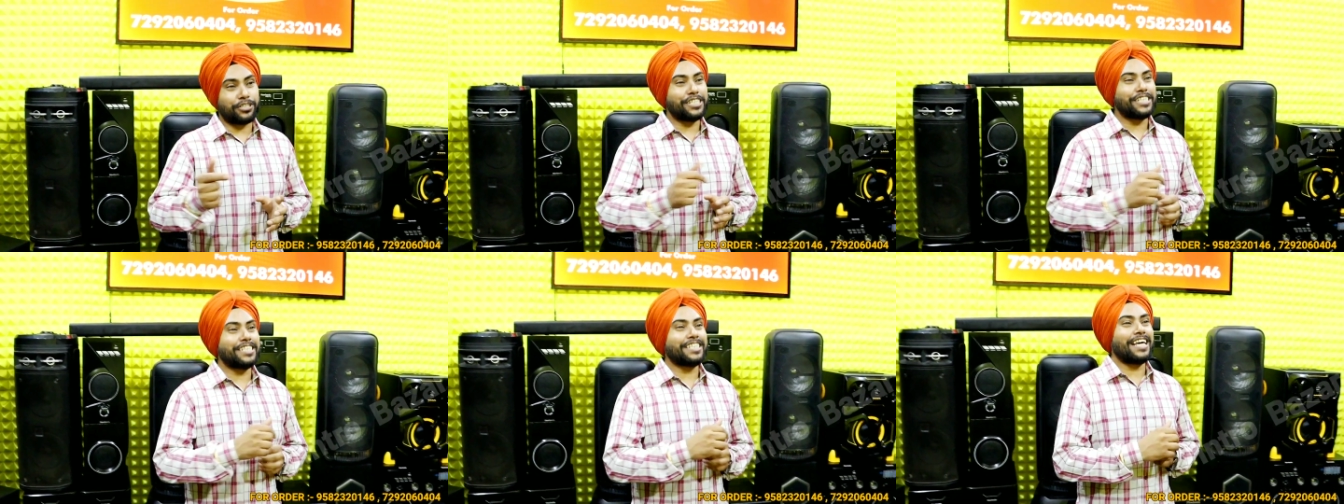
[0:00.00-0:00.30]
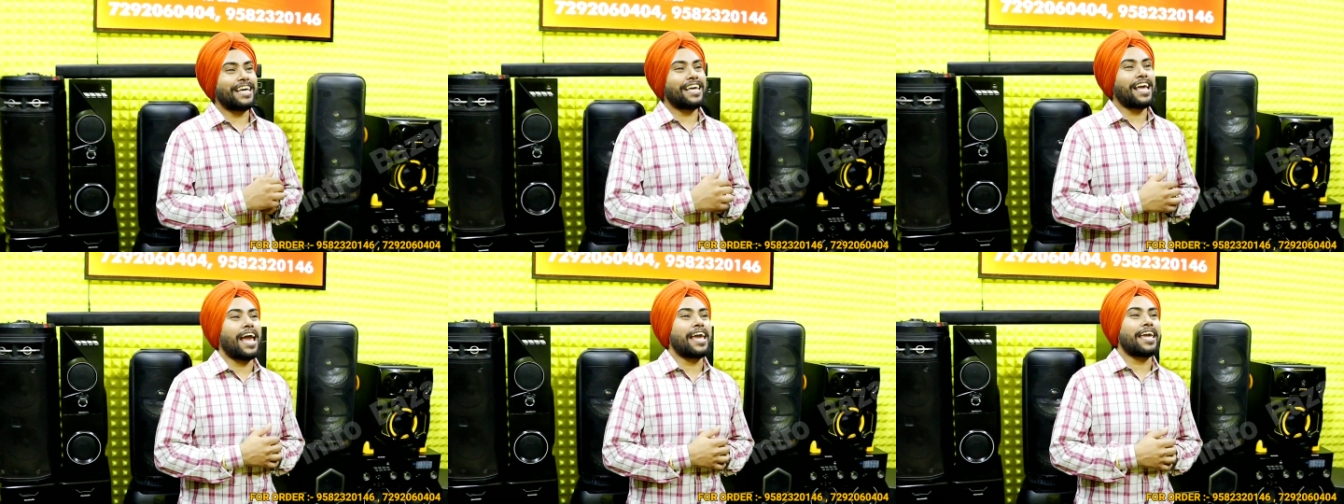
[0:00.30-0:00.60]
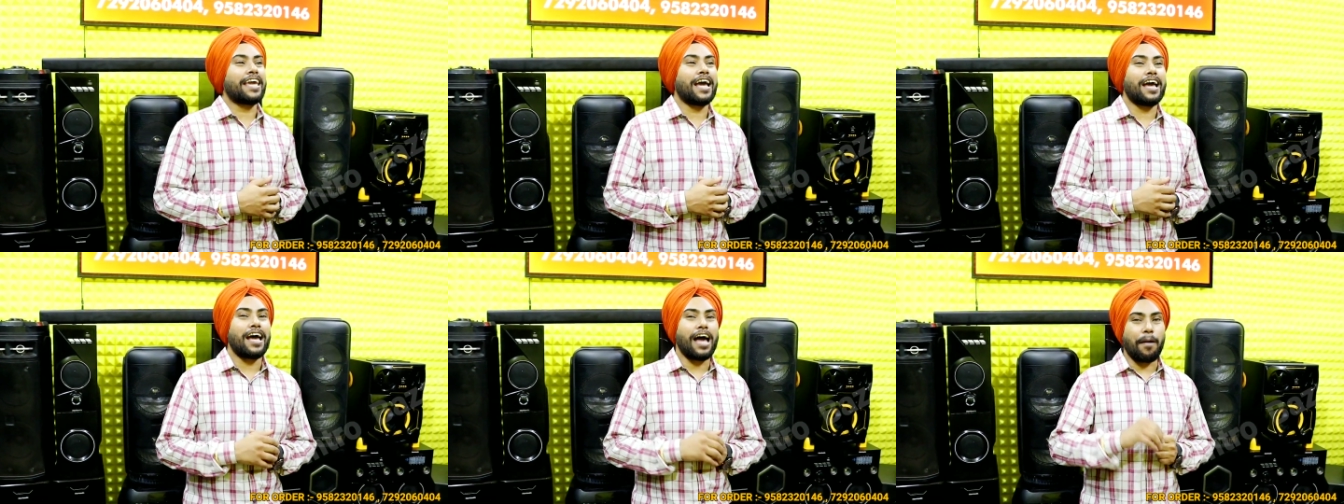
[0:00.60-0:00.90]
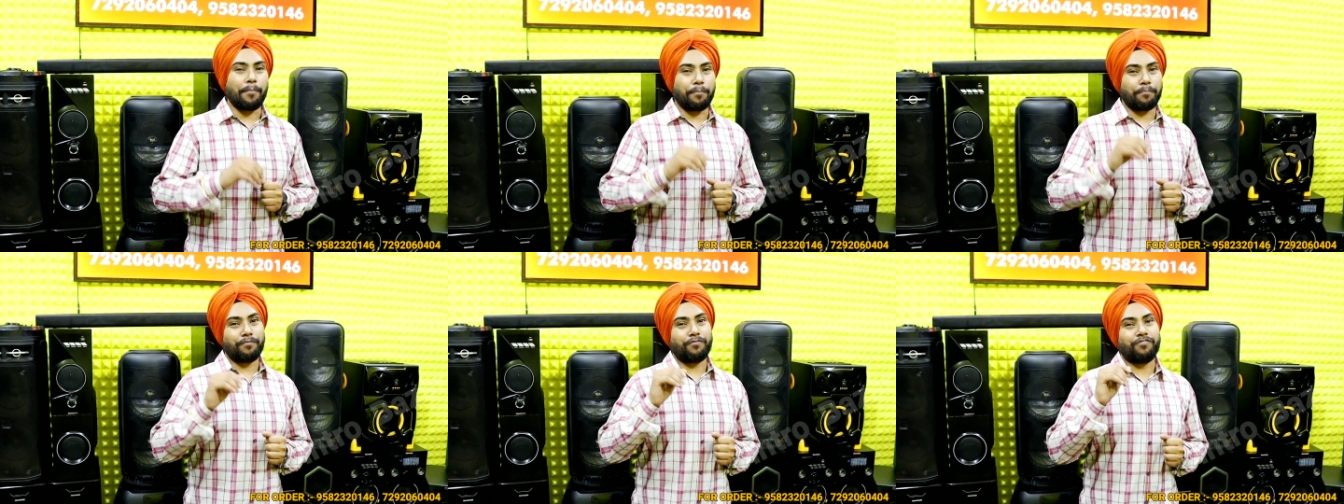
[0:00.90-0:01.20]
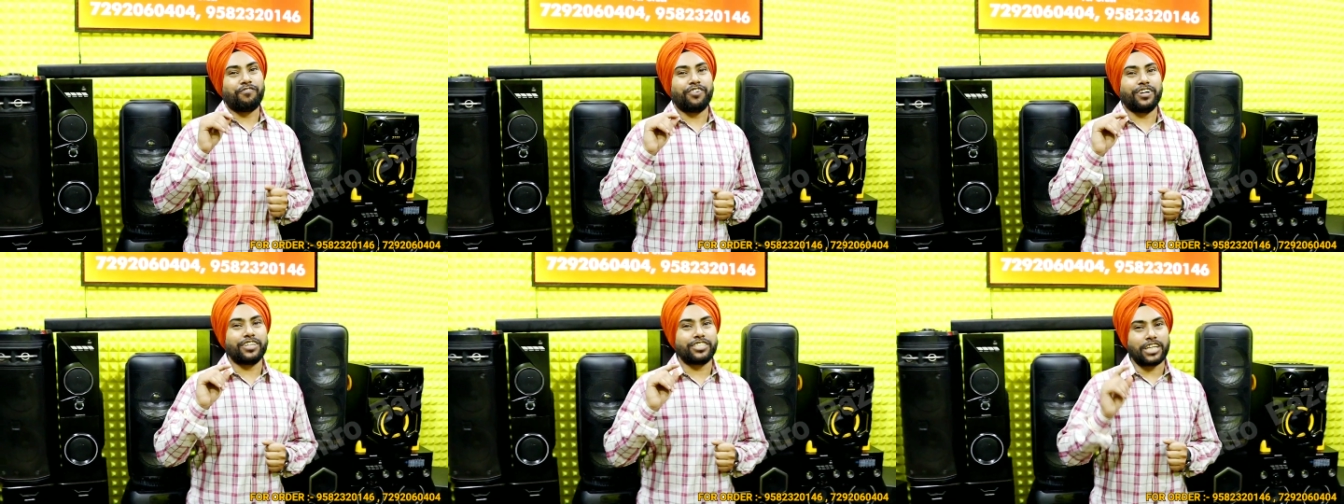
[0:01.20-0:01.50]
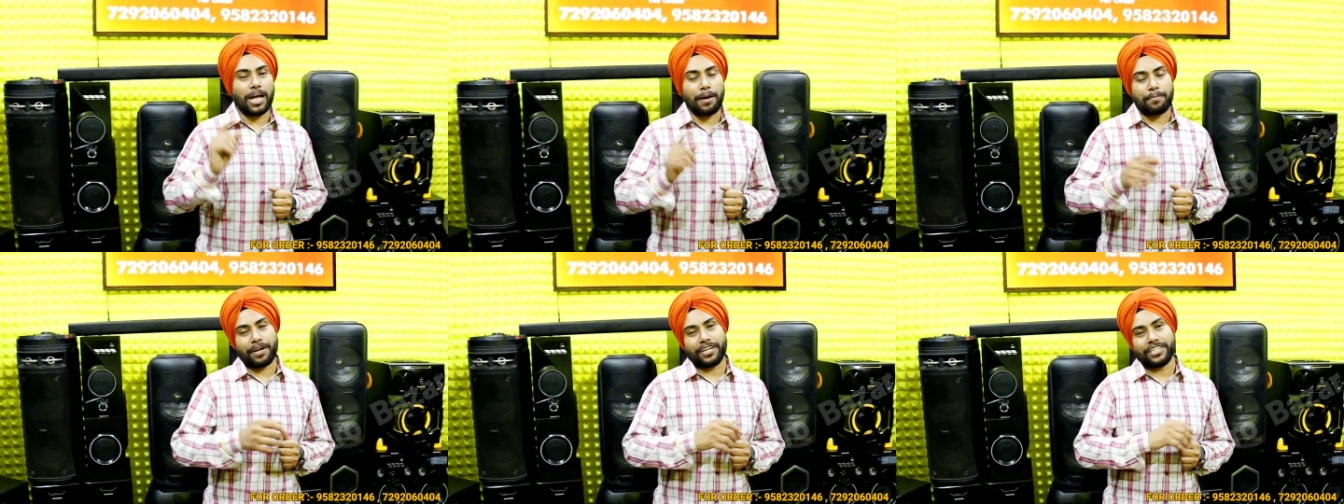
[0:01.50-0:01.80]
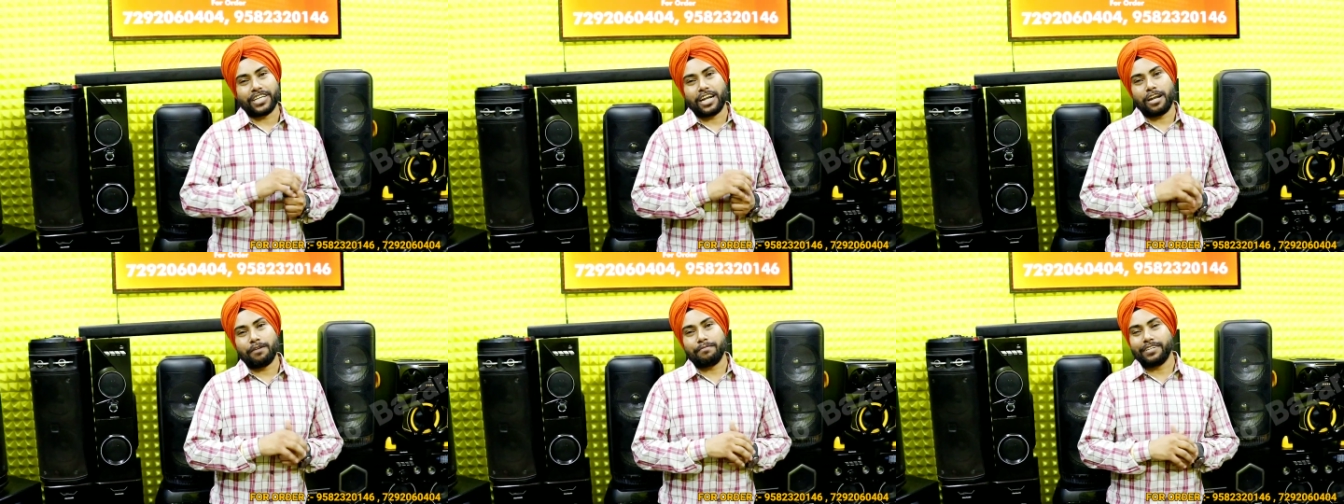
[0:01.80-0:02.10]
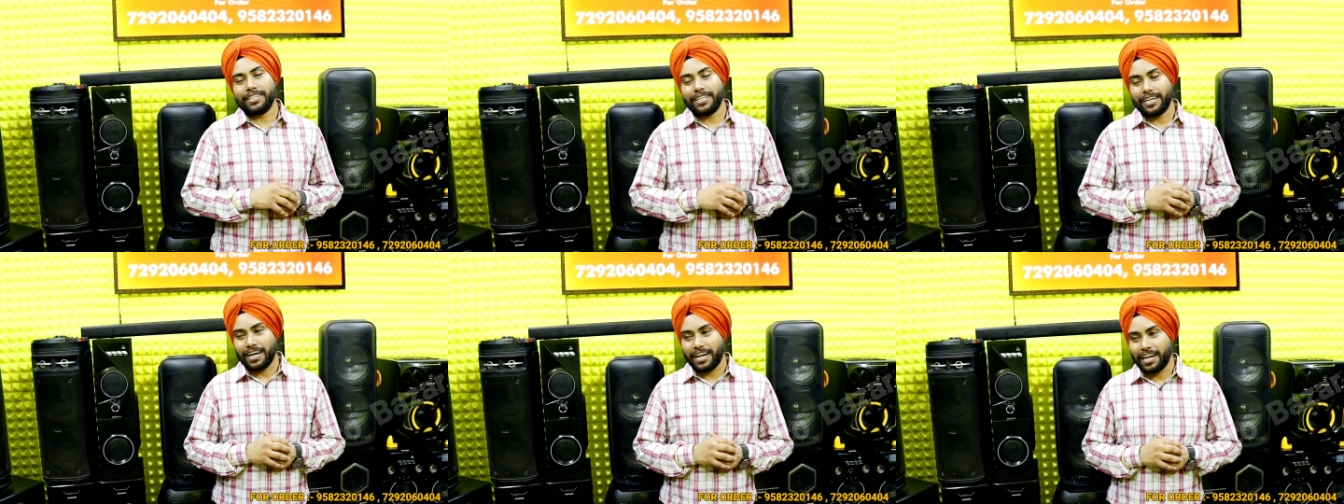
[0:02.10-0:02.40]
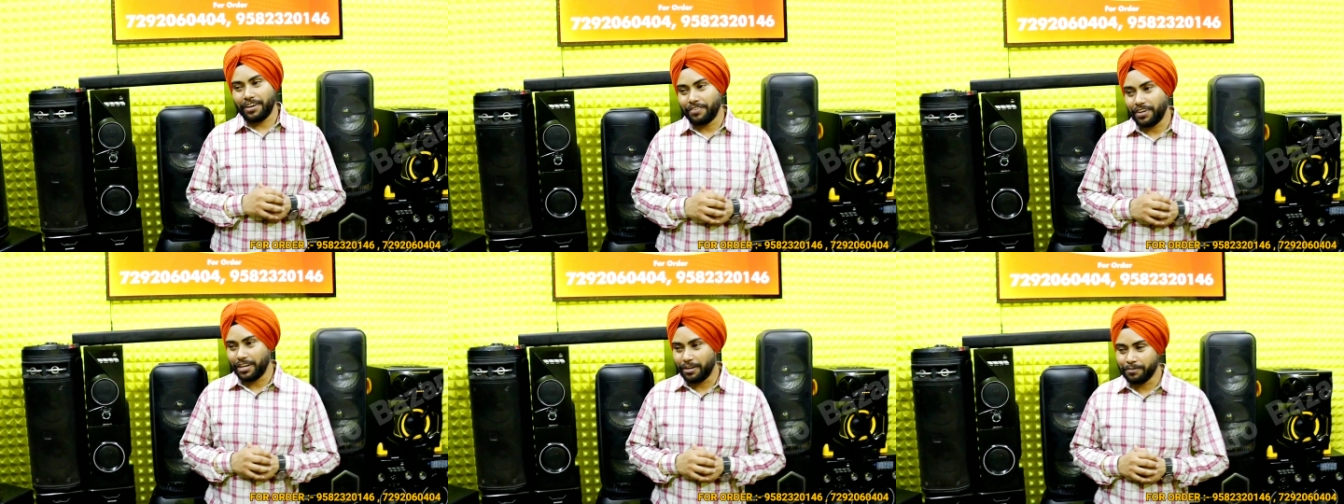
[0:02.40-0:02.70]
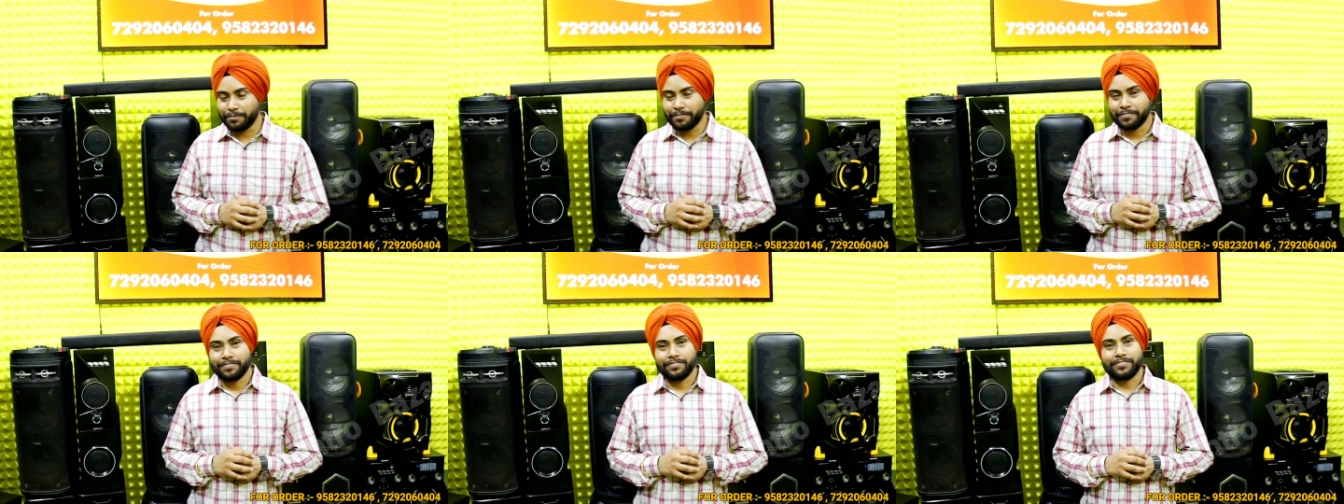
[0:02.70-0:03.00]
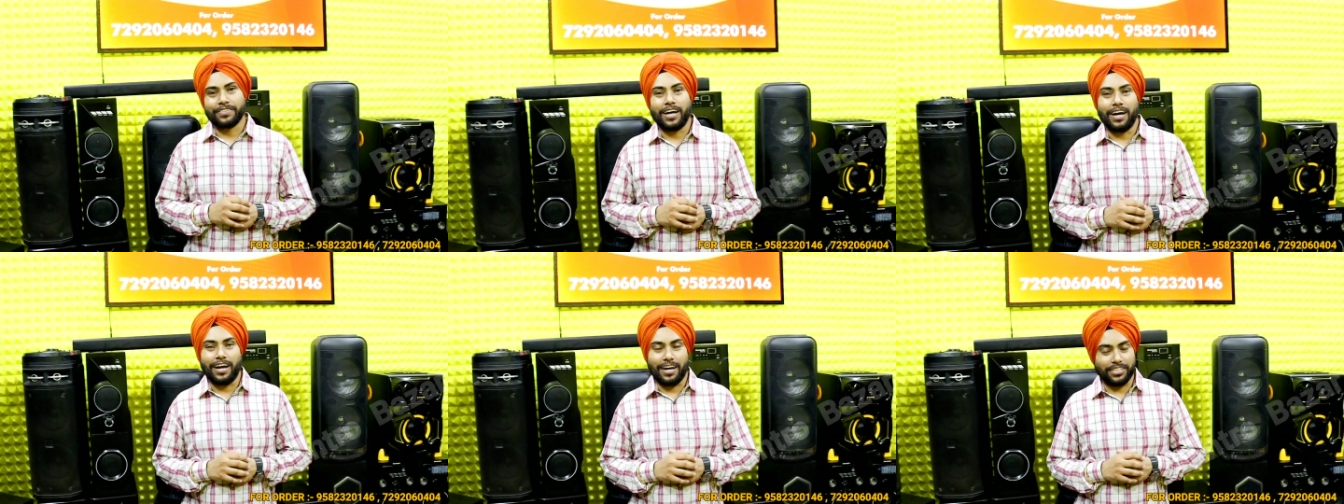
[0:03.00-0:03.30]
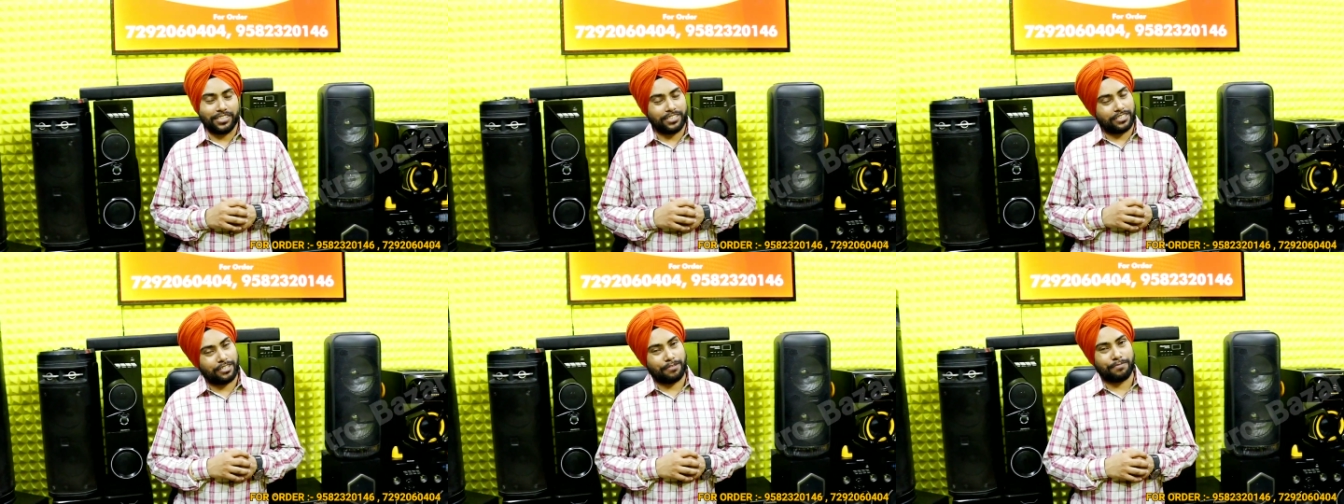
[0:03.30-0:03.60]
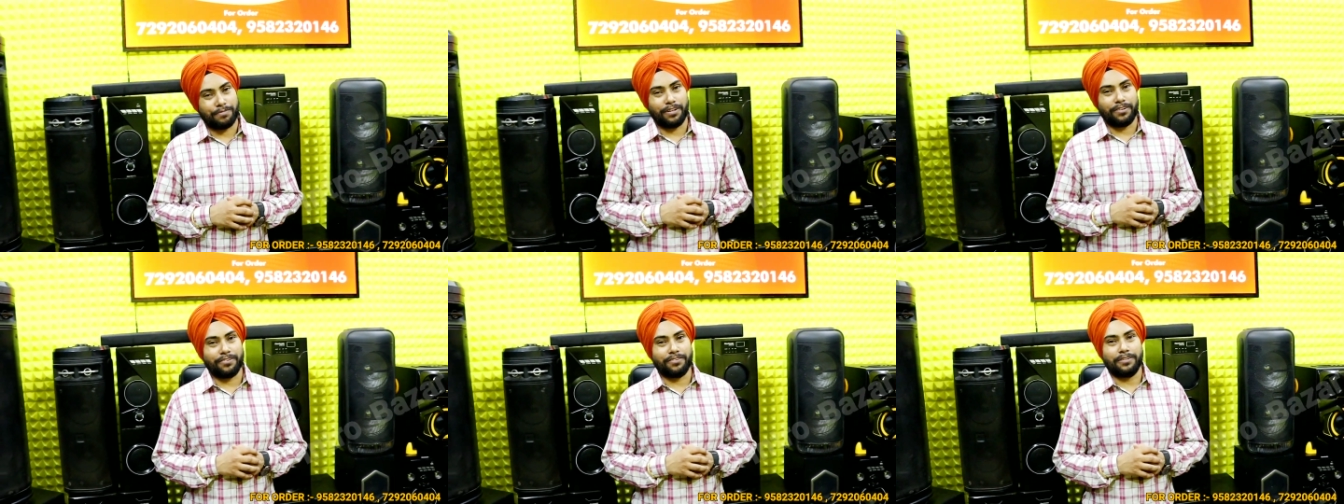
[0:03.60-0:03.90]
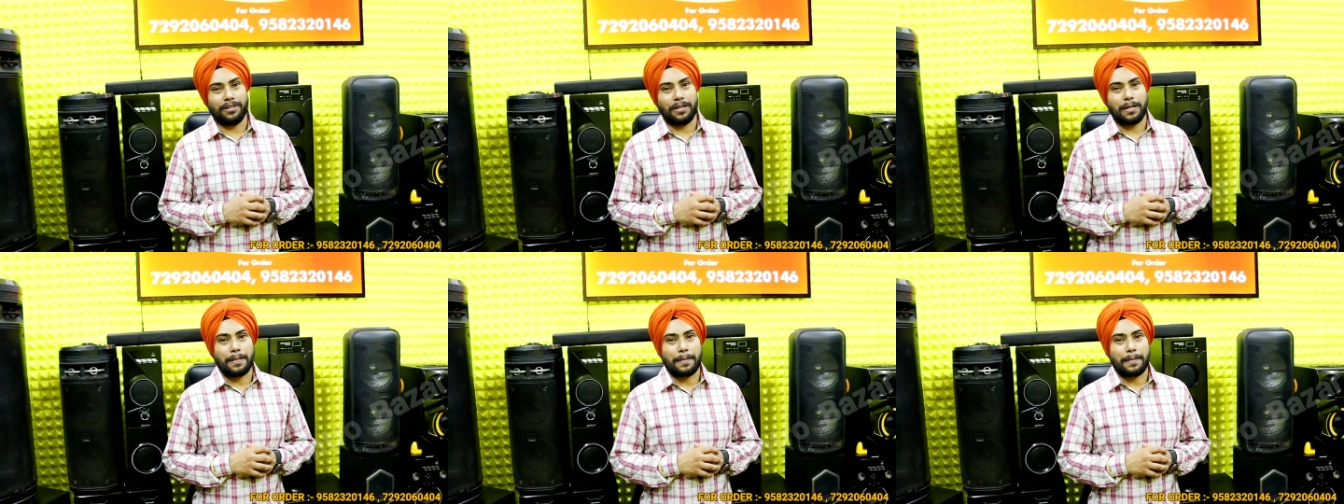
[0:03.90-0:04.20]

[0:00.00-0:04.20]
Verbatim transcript: और चीज़ नहीं आई है आप फर्स्ट आपके चैनल पर दिखाने वाला हूँ अच्छा आ, हाँ, जी बिल्कुल